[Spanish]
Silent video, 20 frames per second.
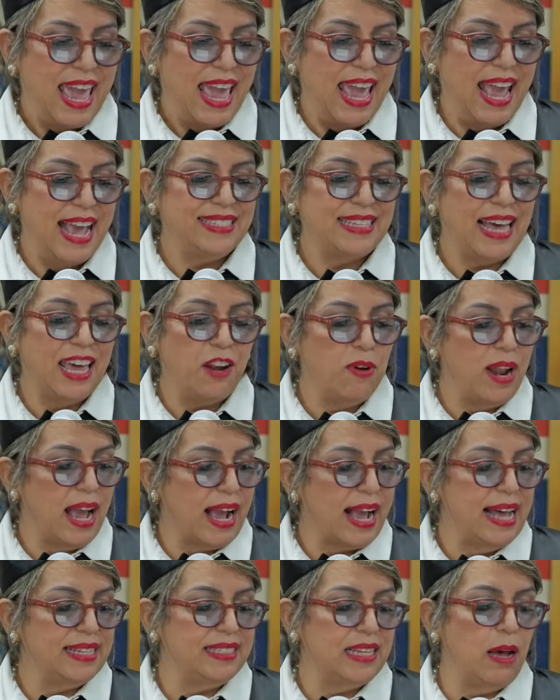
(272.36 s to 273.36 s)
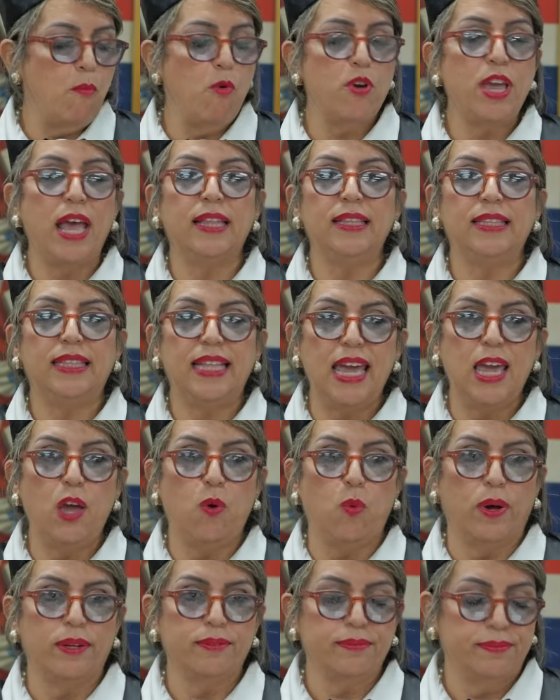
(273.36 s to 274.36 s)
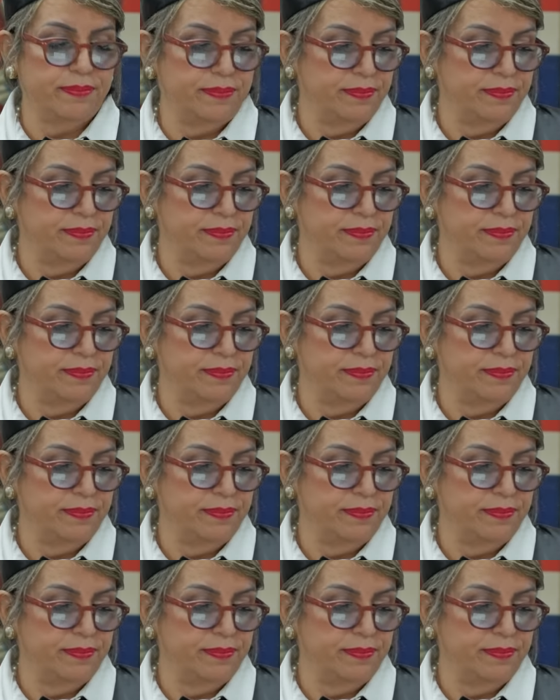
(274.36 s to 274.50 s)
Esa era una casa muy antigua